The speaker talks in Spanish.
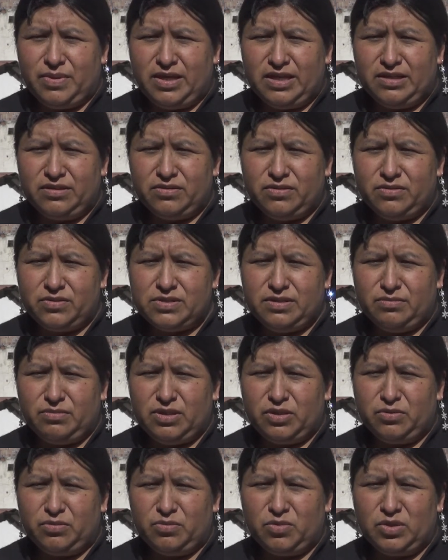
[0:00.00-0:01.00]
vientos de
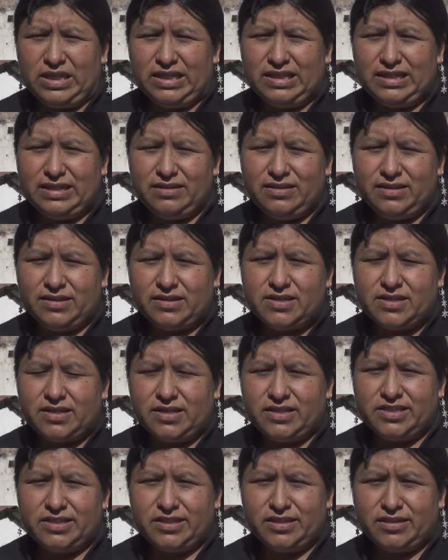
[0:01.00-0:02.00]
mi comunidad en
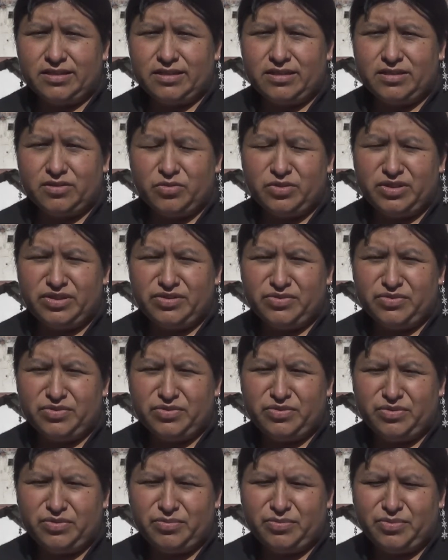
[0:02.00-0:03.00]
Cacachaca
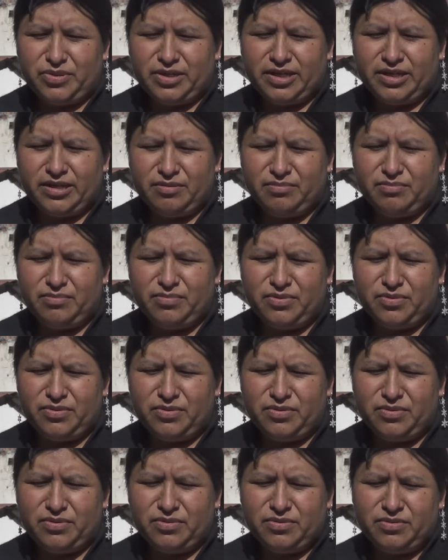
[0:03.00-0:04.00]
cuando, por
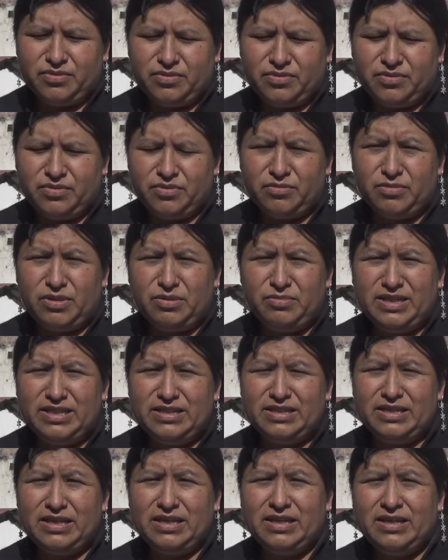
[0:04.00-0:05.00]
ejemplo,
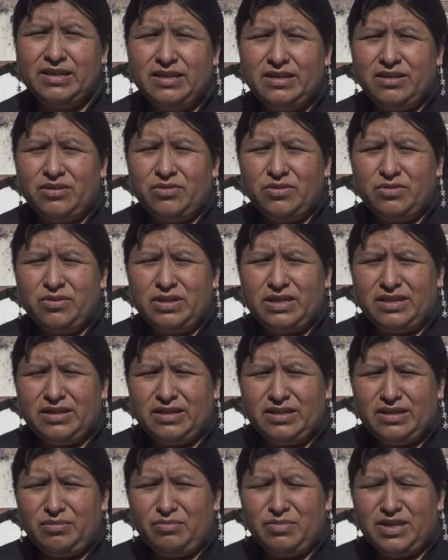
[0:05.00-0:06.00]
normalmente
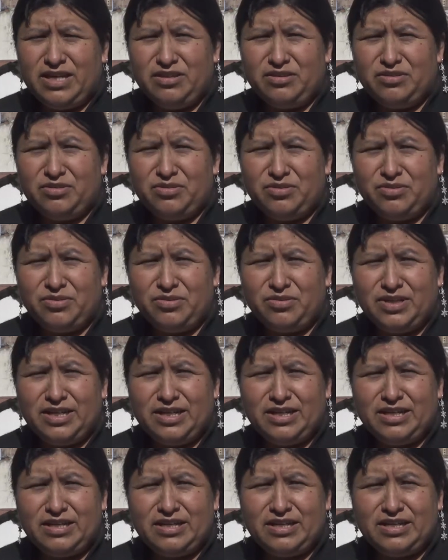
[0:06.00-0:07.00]
el viento
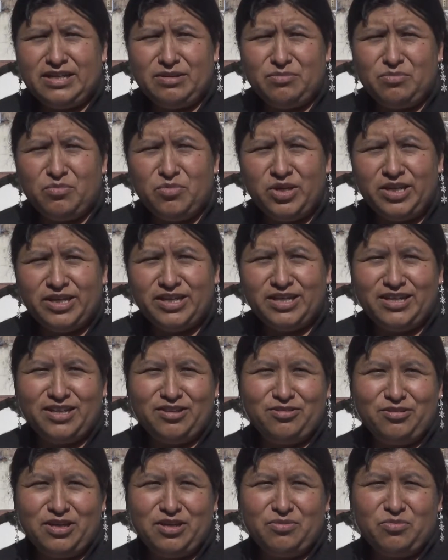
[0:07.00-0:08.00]
era muy
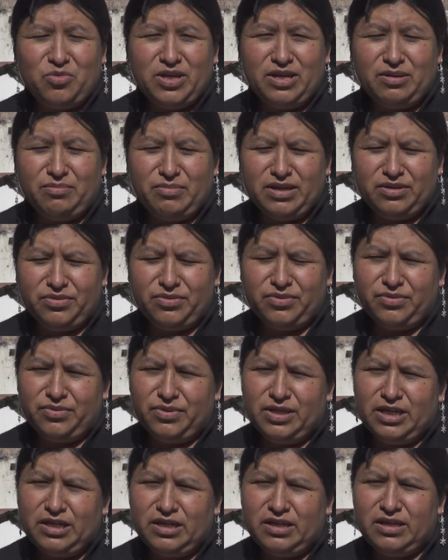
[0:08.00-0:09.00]
querido y muy amado
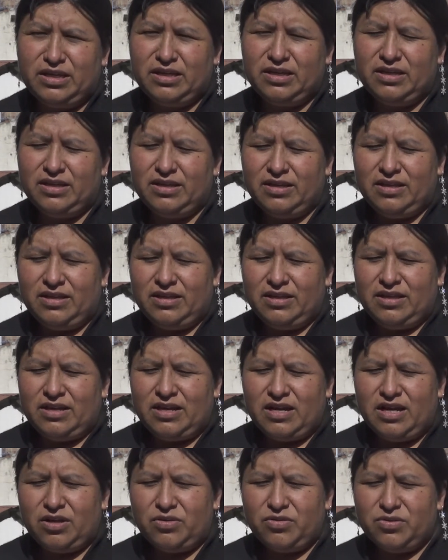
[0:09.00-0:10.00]
en
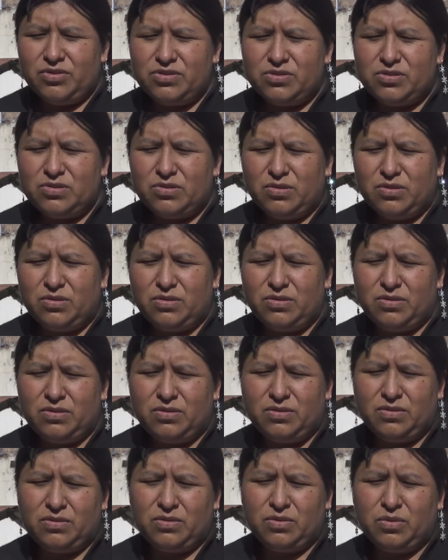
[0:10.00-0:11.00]
agosto,
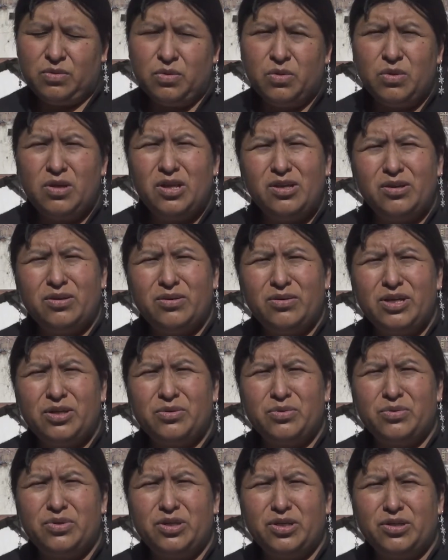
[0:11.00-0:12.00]
julio y
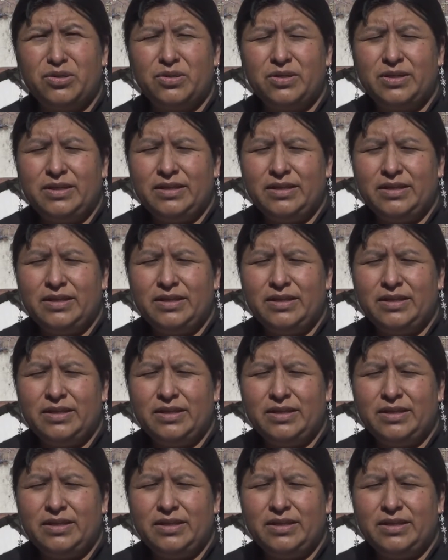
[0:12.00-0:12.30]
junio.